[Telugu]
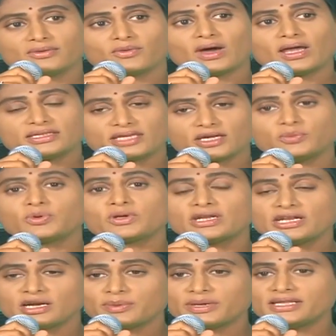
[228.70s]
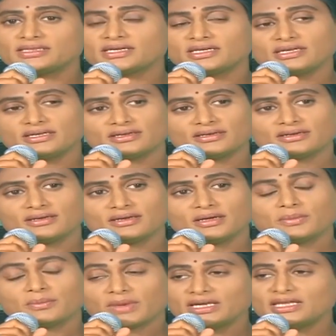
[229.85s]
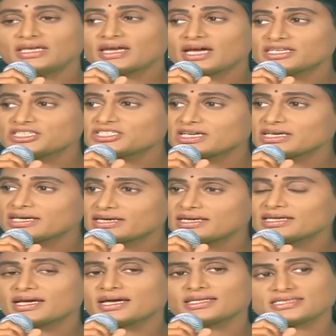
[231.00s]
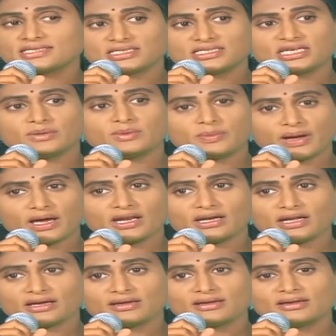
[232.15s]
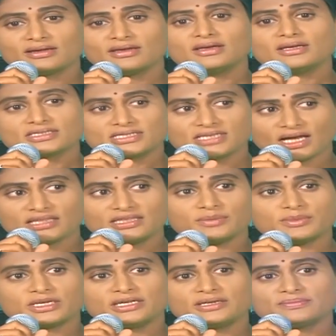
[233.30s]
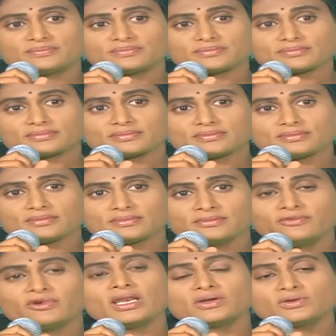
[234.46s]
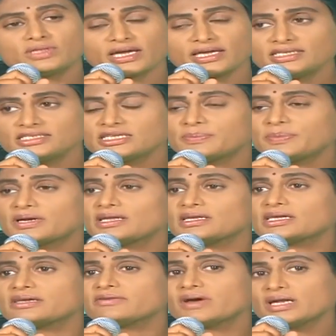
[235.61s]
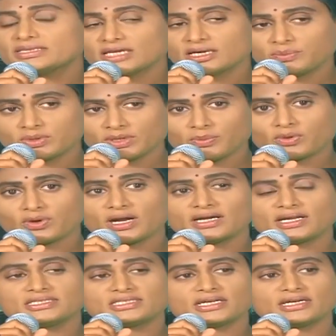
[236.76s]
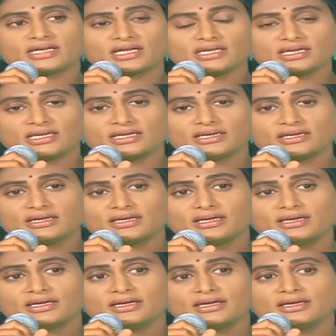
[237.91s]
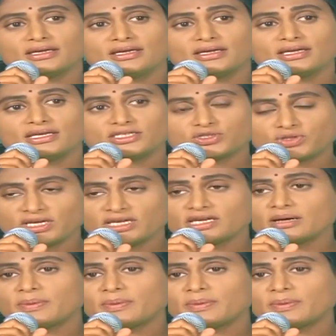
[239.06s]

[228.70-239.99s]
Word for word: వాళ్ళ తరపున నిలబడిందని మళ్లీ రాజశేఖర రెడ్డి గారి సంక్షేమ పాలన సాధ్యమని వాళ్లకు ధైర్యం చెప్పడానికి వాళ్ళ తరపున పోరాటం చేయటానికి ఈ సుదీర్ఘ